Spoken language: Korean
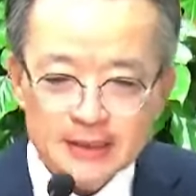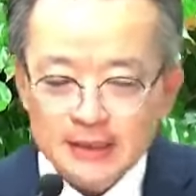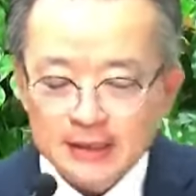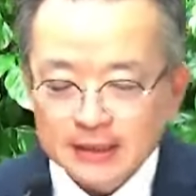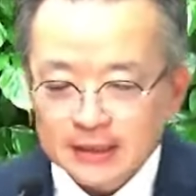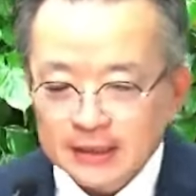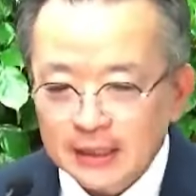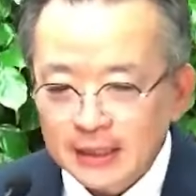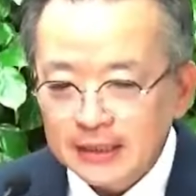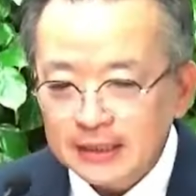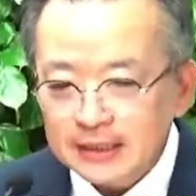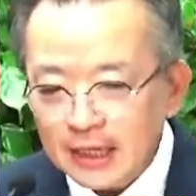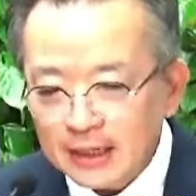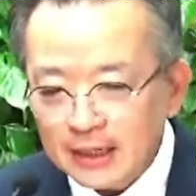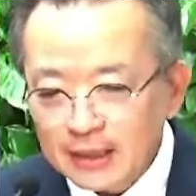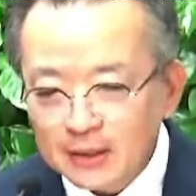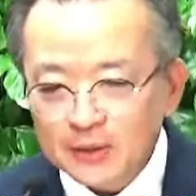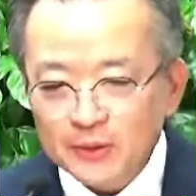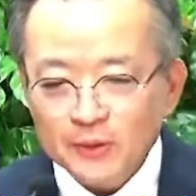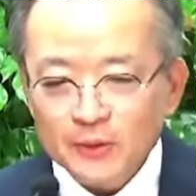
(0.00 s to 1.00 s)
예,
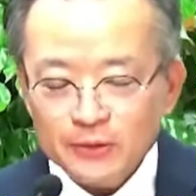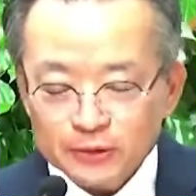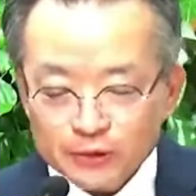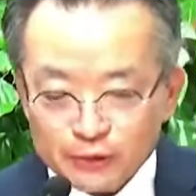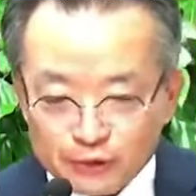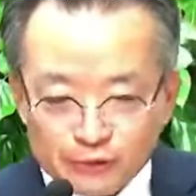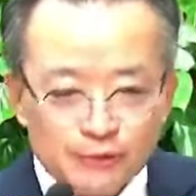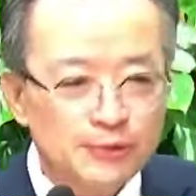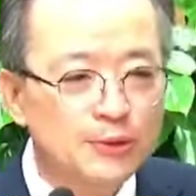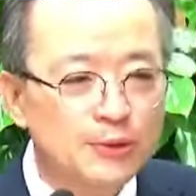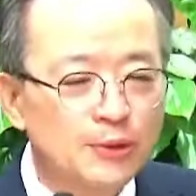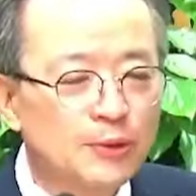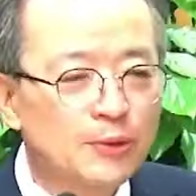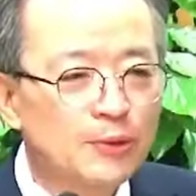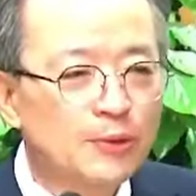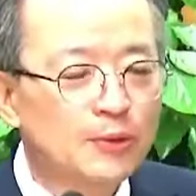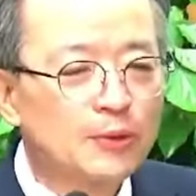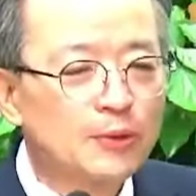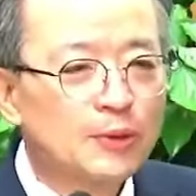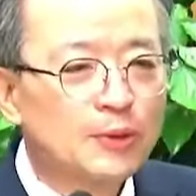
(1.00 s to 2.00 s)
살고 죽고
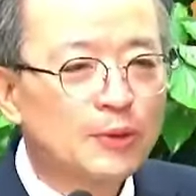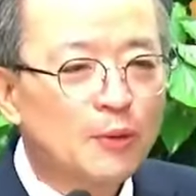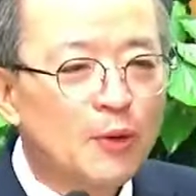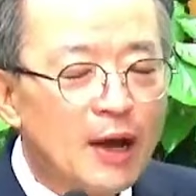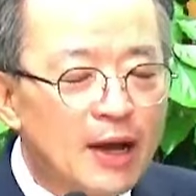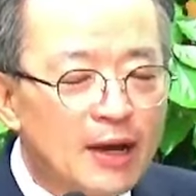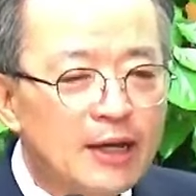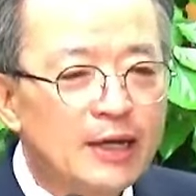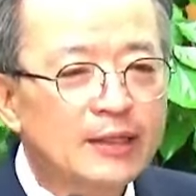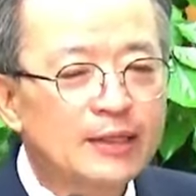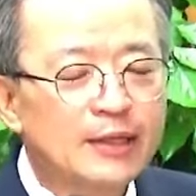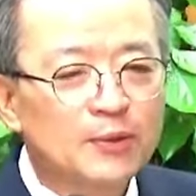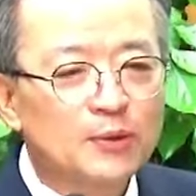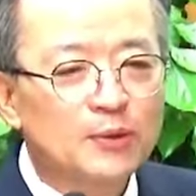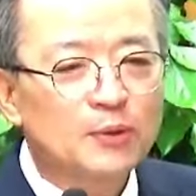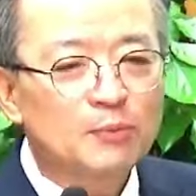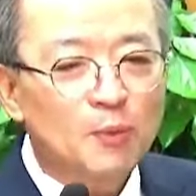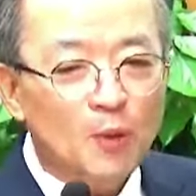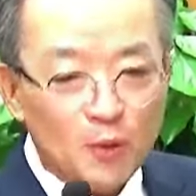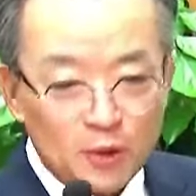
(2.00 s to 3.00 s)
화가 되고
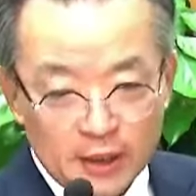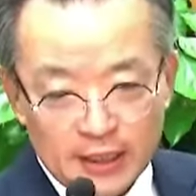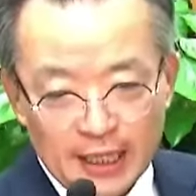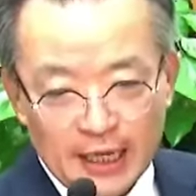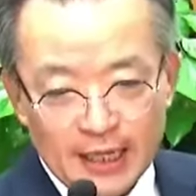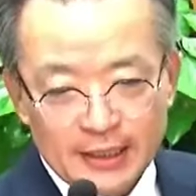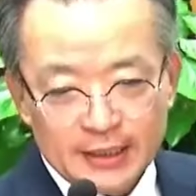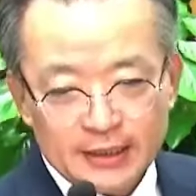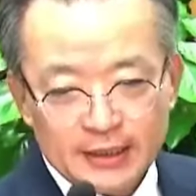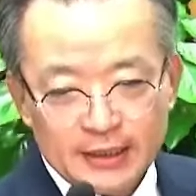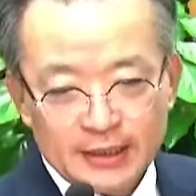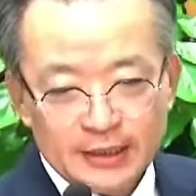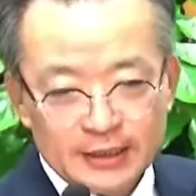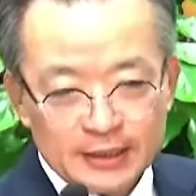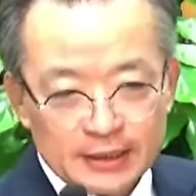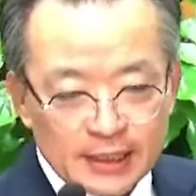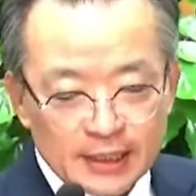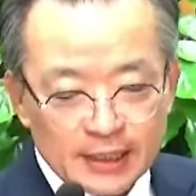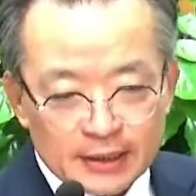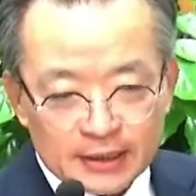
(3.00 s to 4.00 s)
복이 되는
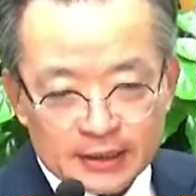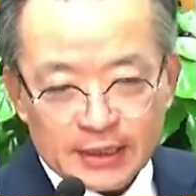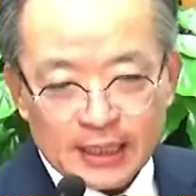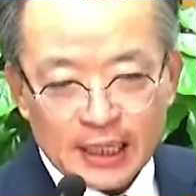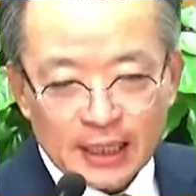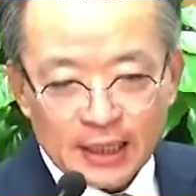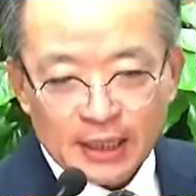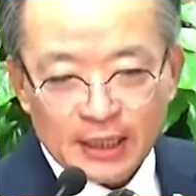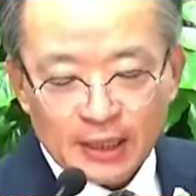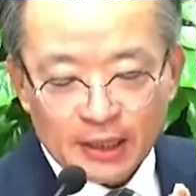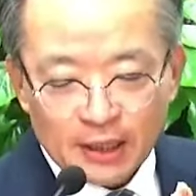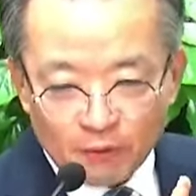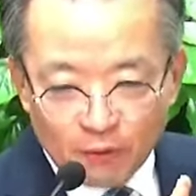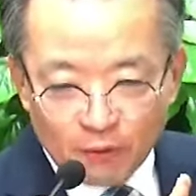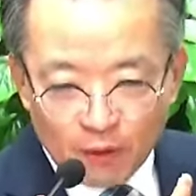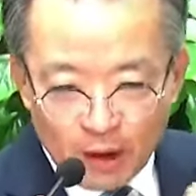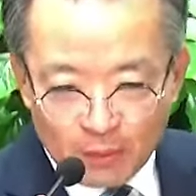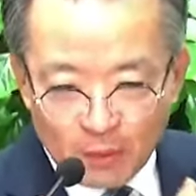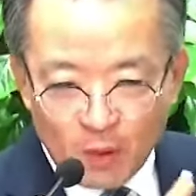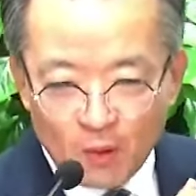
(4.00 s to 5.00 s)

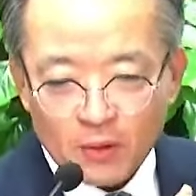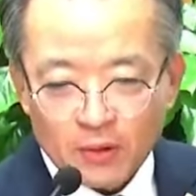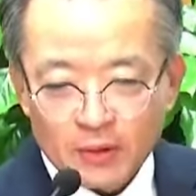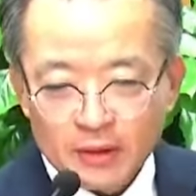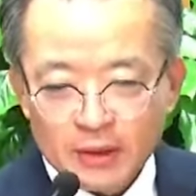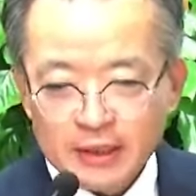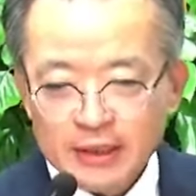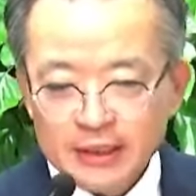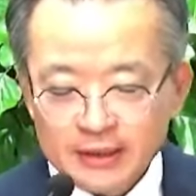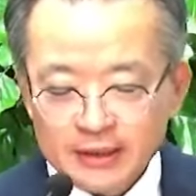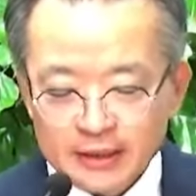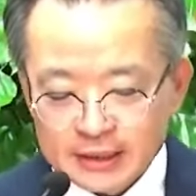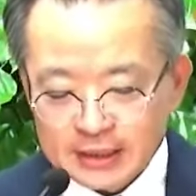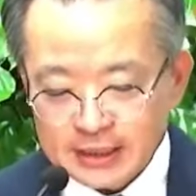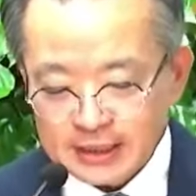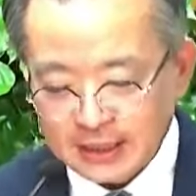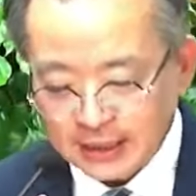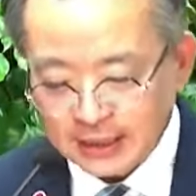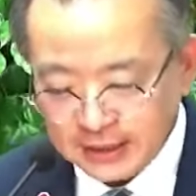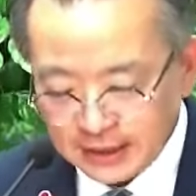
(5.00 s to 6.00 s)
생사화복. 이건 이제
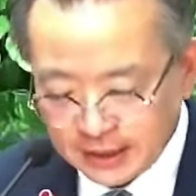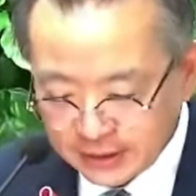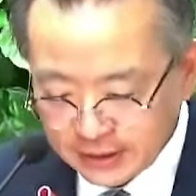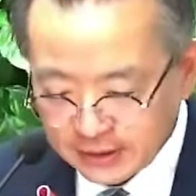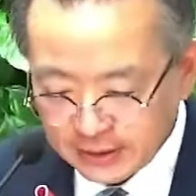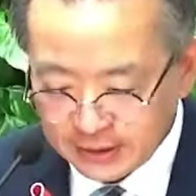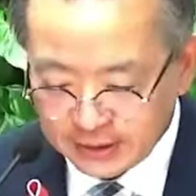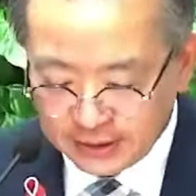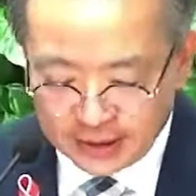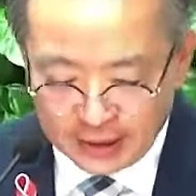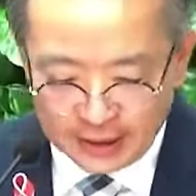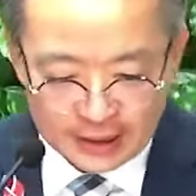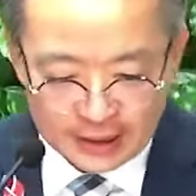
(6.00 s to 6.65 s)
사자성어인데